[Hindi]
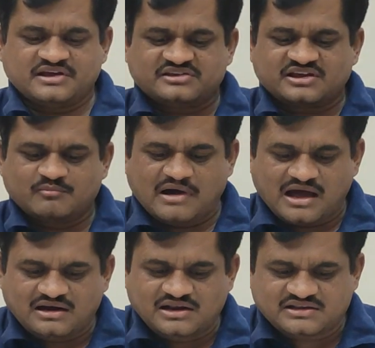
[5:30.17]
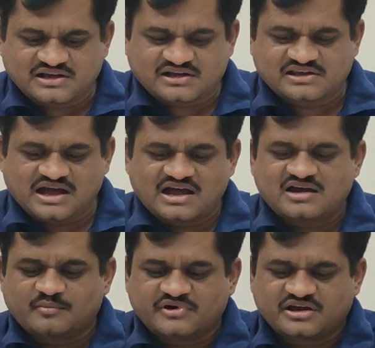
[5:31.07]
जैसे कि मान लेते हैं कि
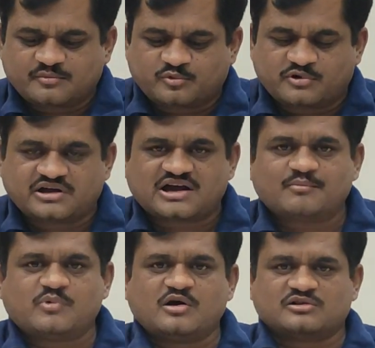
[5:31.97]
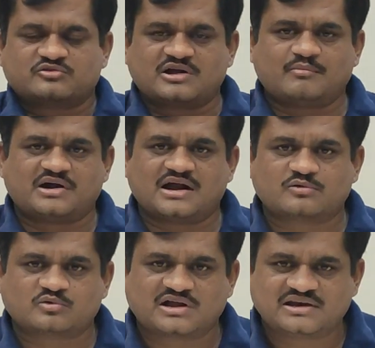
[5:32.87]
यहाँ हमने एक कोठे का बहुत थोड़ा बड़ा
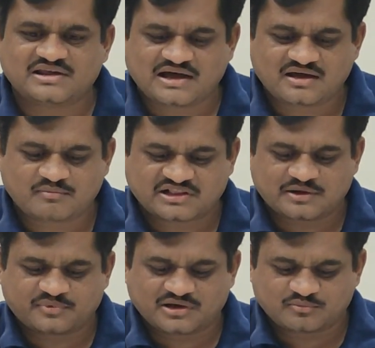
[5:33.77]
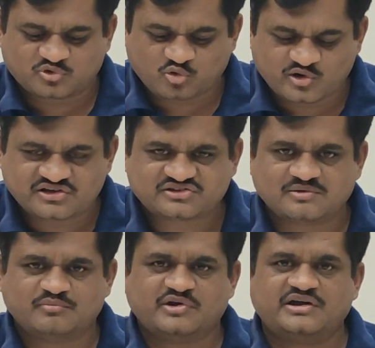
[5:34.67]
टुकड़ा लिया है मतलब कि हम थोड़ी
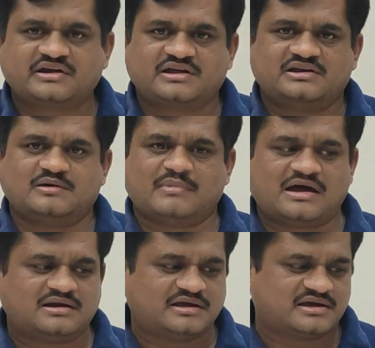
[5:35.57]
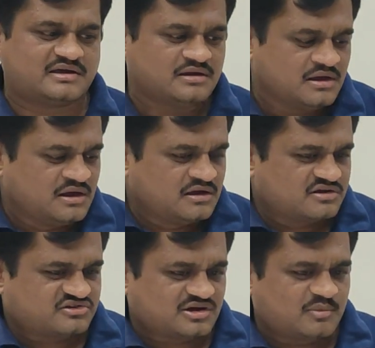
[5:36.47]
सी मिनट के लिए मान लेंगे
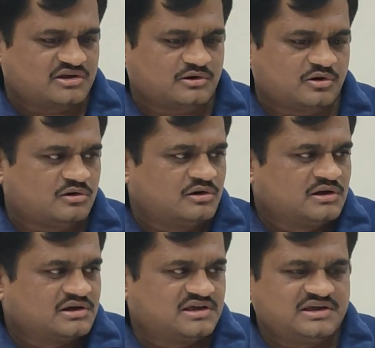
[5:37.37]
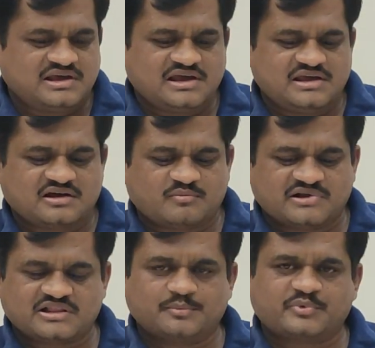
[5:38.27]
कि समझ लो कि ये एक
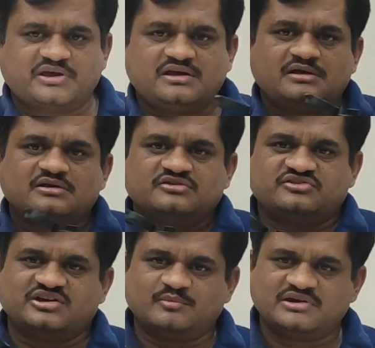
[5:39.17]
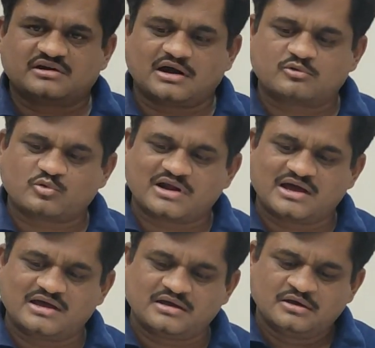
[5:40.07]
मतलब कि ज़मीन का
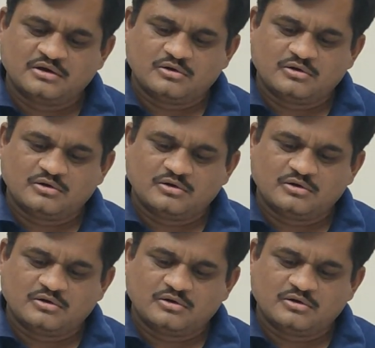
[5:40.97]
टुकड़ा है